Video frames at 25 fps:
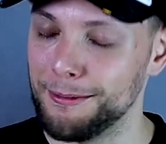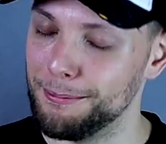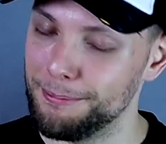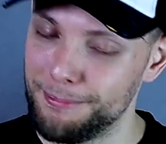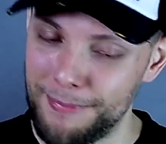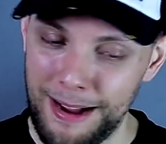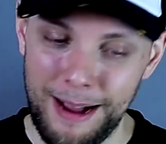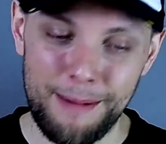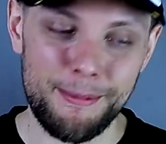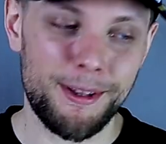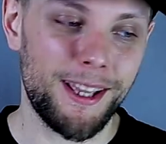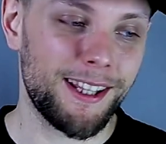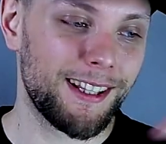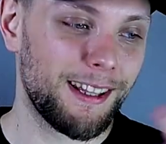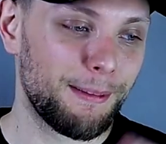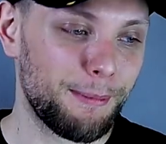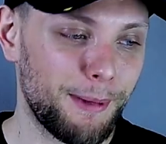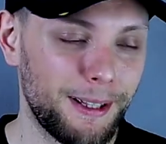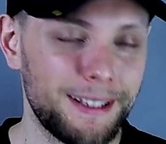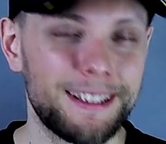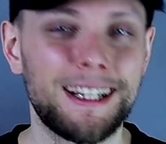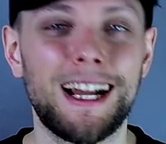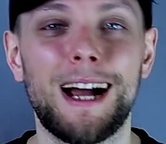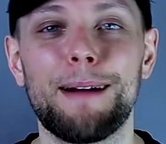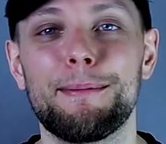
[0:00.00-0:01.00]
Mam jeden
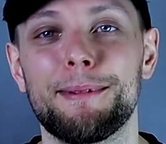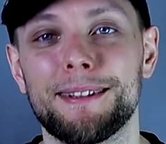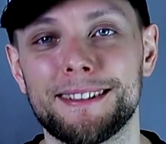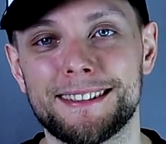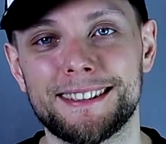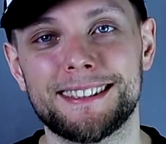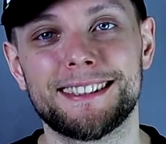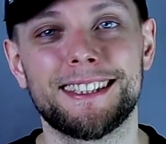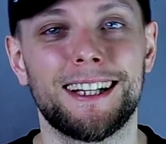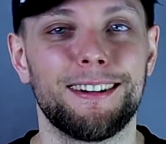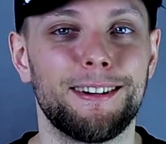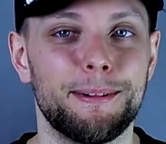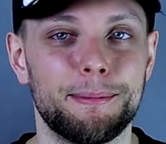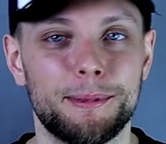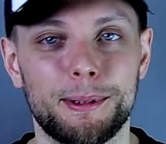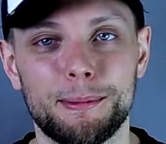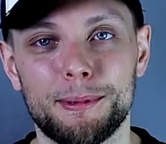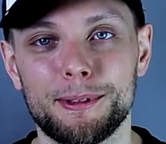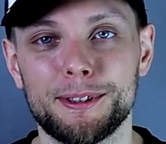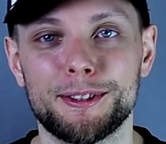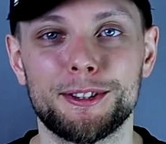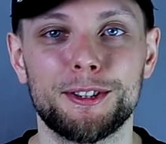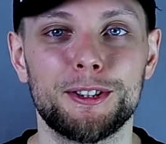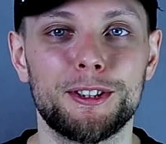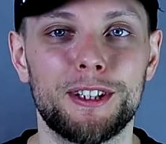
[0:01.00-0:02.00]
mankament z całym
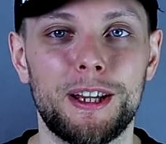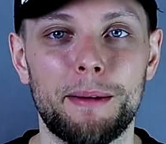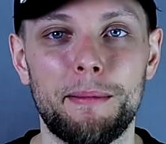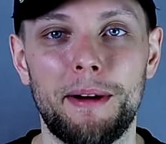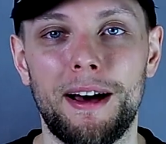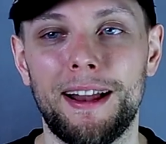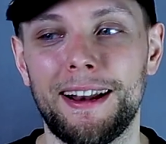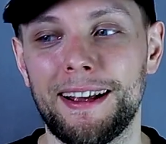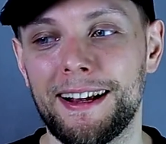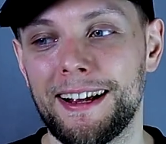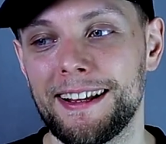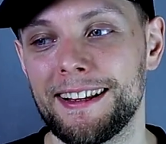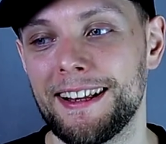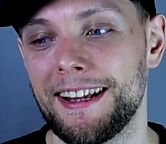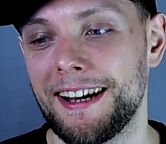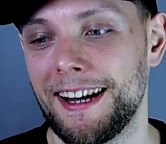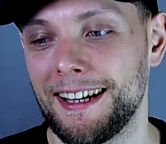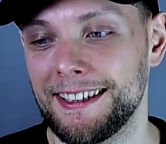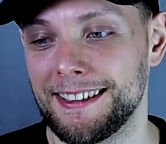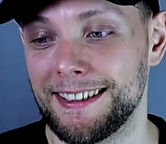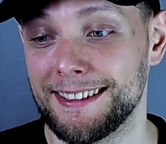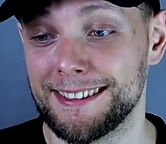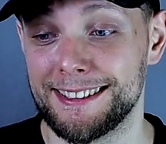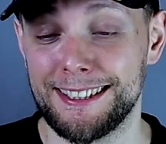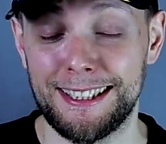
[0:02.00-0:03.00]
tym odcinkiem, ale
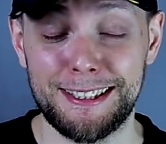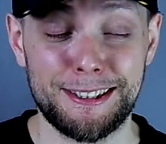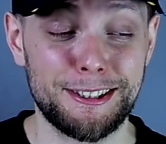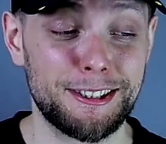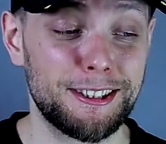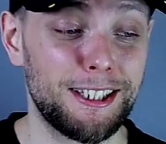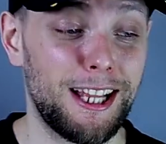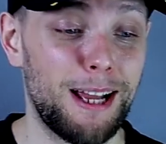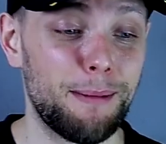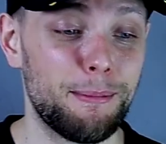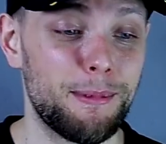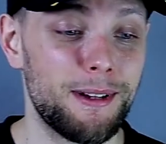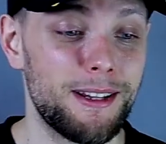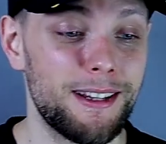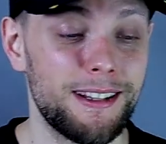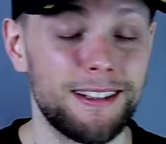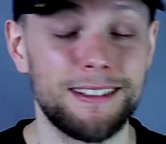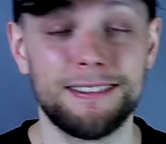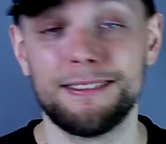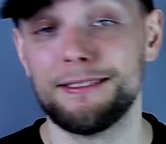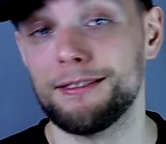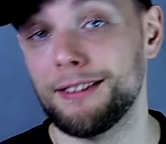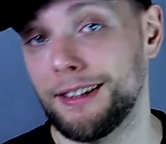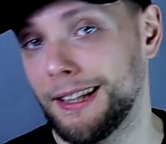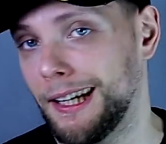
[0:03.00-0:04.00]
generalnie
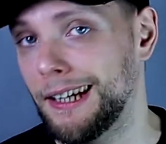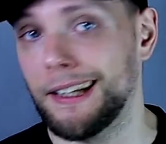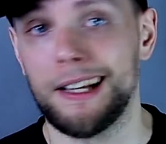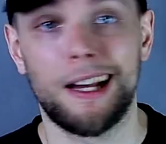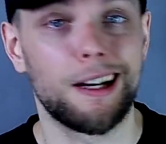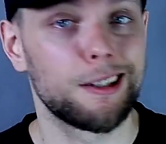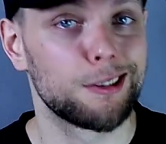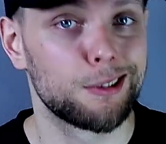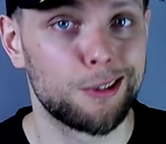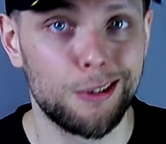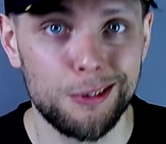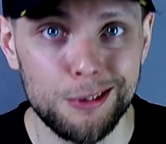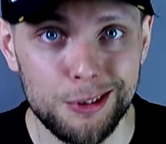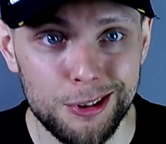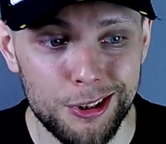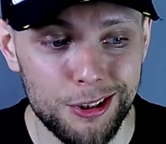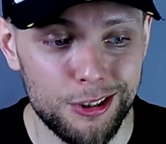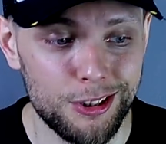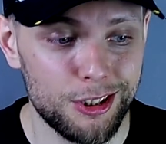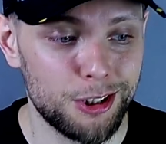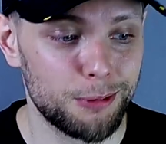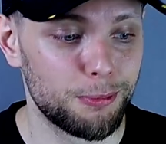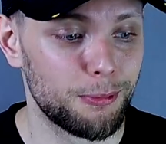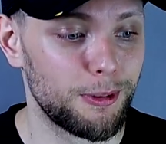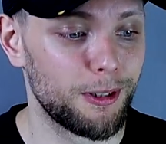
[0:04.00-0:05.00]
zaczynamy tak jak
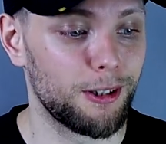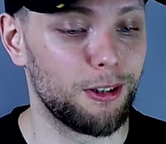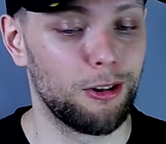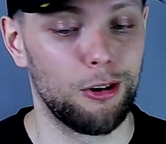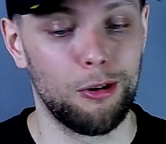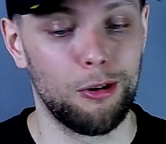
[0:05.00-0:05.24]
skończyliśmy.